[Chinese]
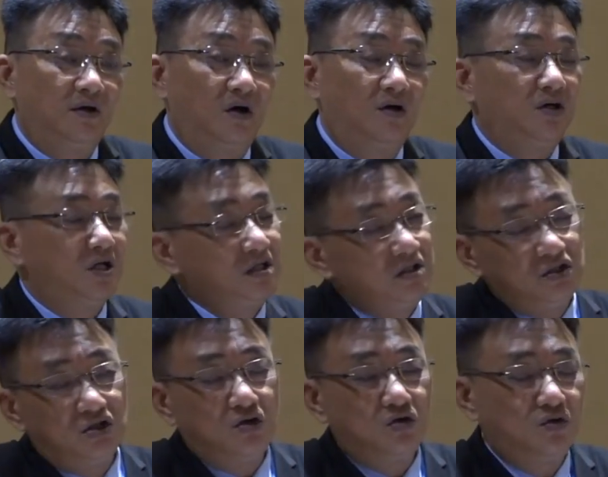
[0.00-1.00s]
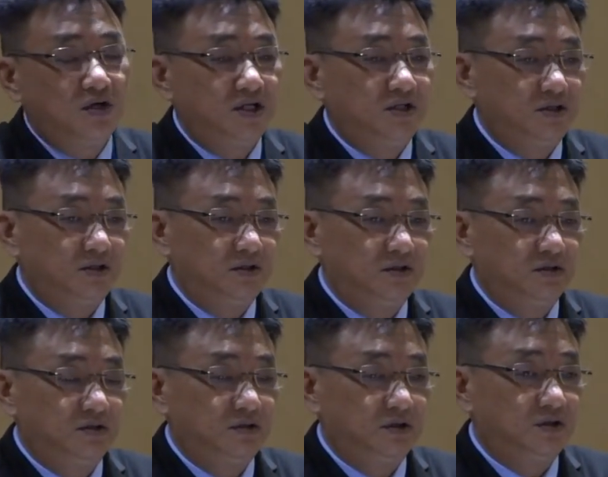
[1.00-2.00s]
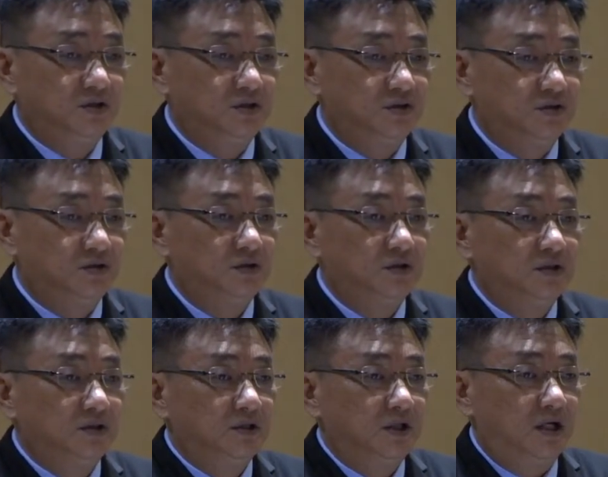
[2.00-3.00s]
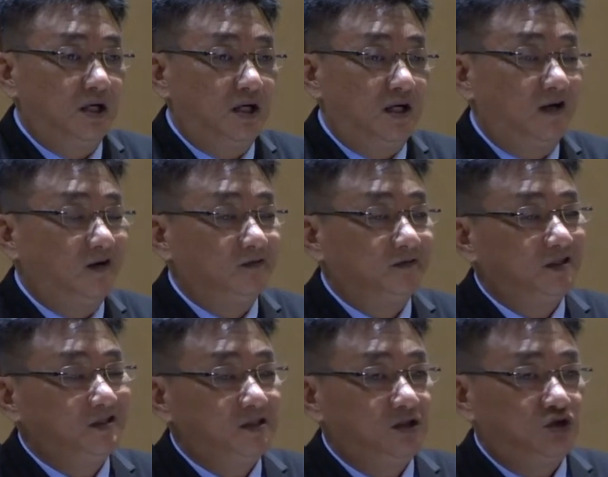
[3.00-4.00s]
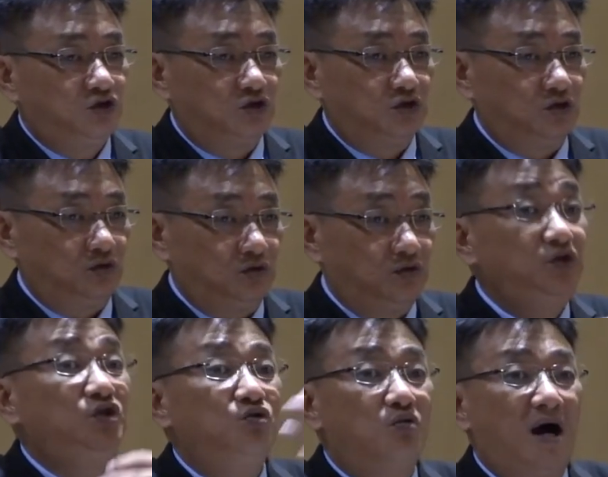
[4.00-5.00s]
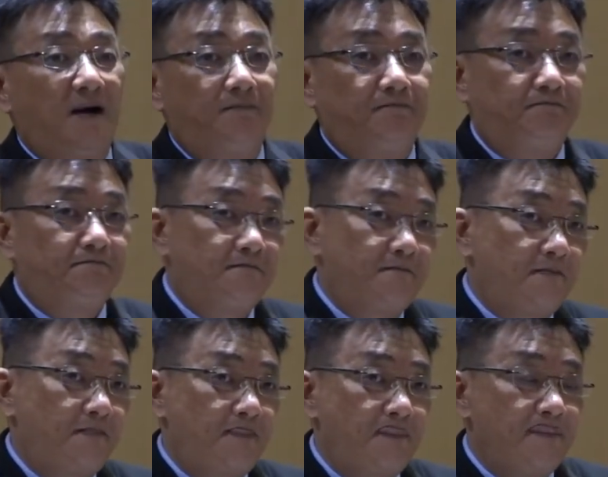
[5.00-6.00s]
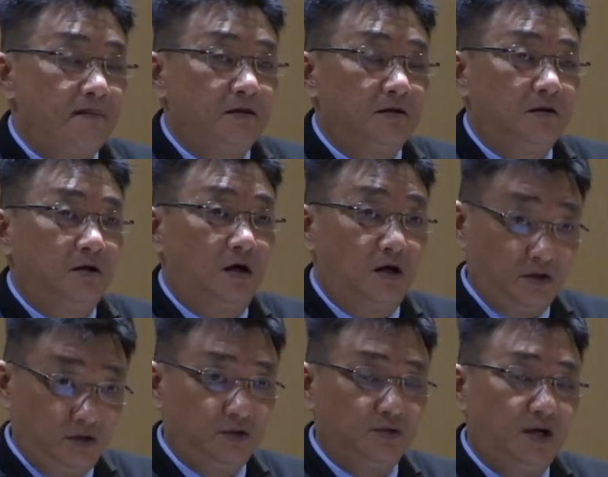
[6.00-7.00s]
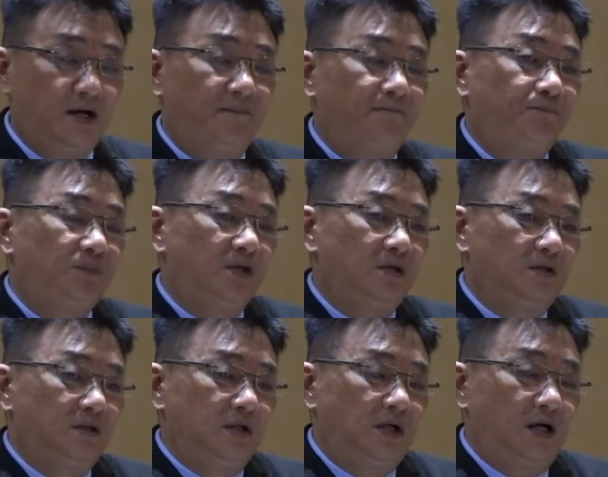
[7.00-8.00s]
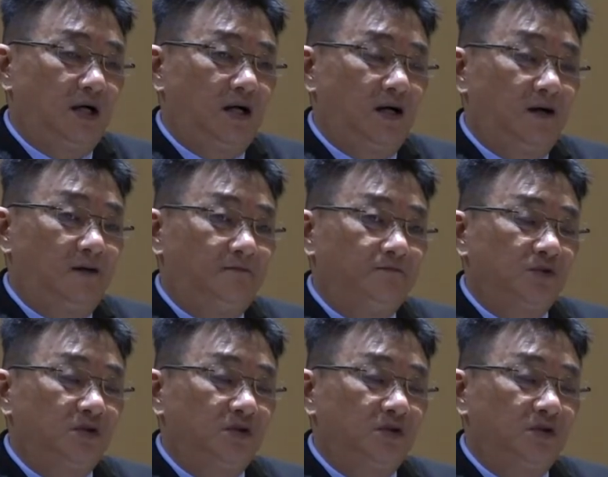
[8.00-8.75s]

啊，人都会有啊这一种欲望，啊欲望啊。